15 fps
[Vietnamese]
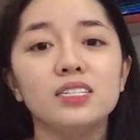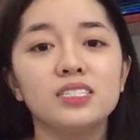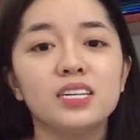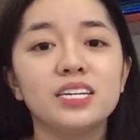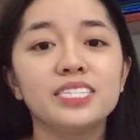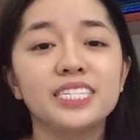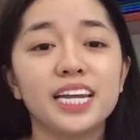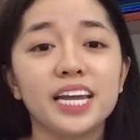
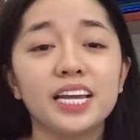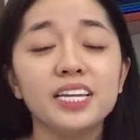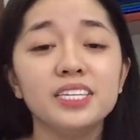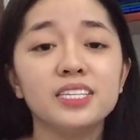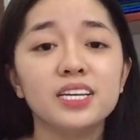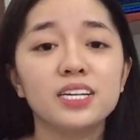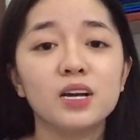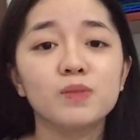Thời trẻ
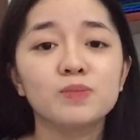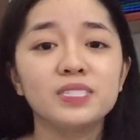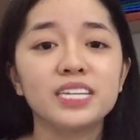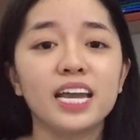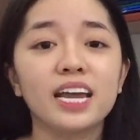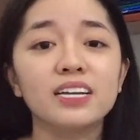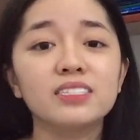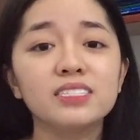nhờ công
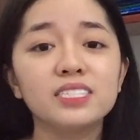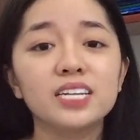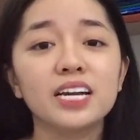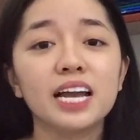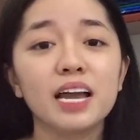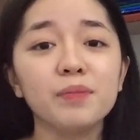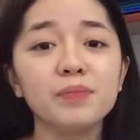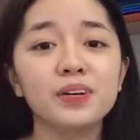trạng trấn
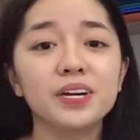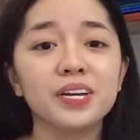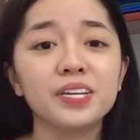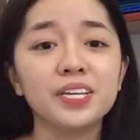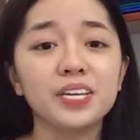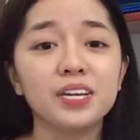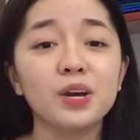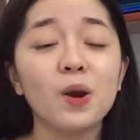áp khởi
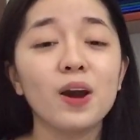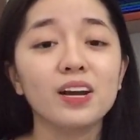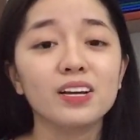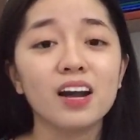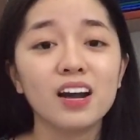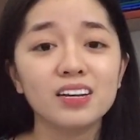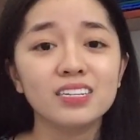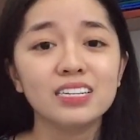nghĩa Hoàng
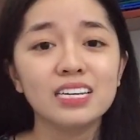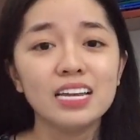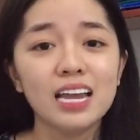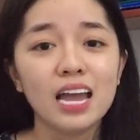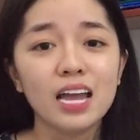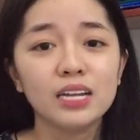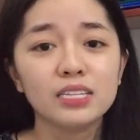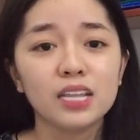Cân,
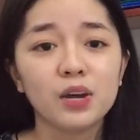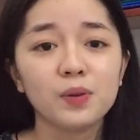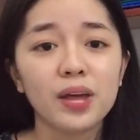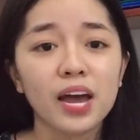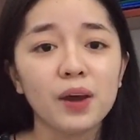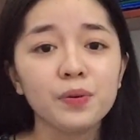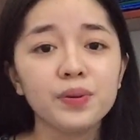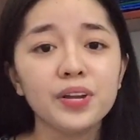Tào
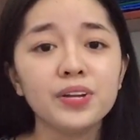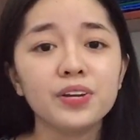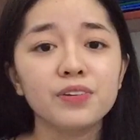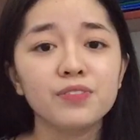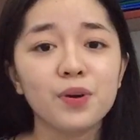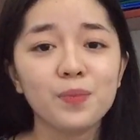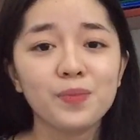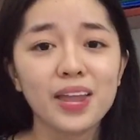Tháo đã được
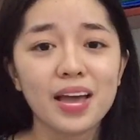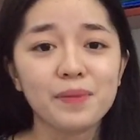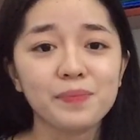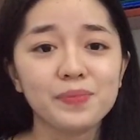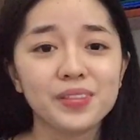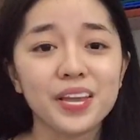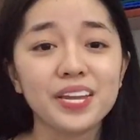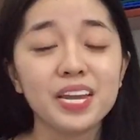phong làm
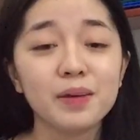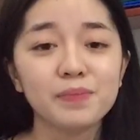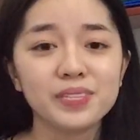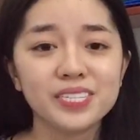Tế Nam